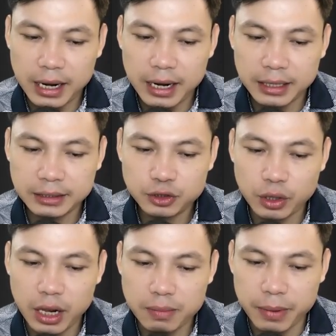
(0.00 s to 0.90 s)
Lão Hoàng
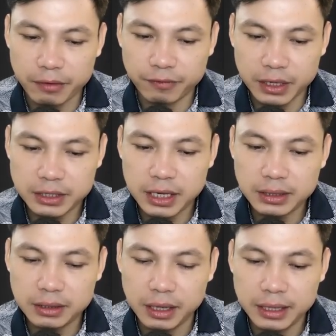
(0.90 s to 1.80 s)
nghe vậy thì hoảng
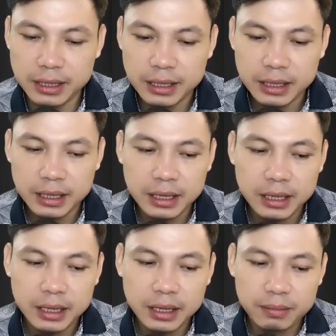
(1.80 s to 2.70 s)
hốt: "Này,
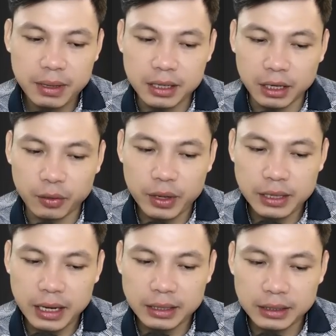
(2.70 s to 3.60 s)
tôi liên quan gì đến
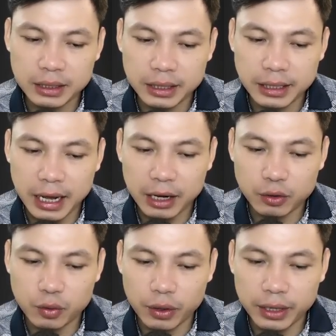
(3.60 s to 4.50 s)
nhà bà mà bà bà, bà
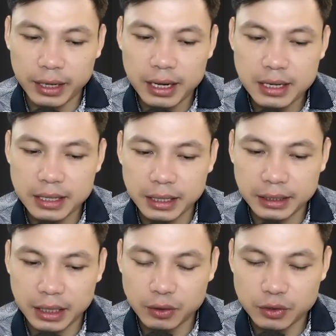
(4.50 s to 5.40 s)
đòi lại tôi gậy
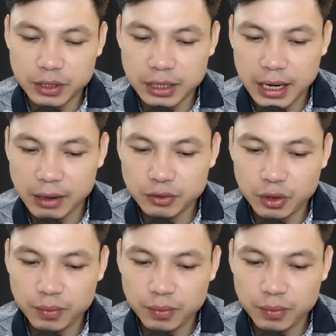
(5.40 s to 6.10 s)
gần, bà bị hấp à?"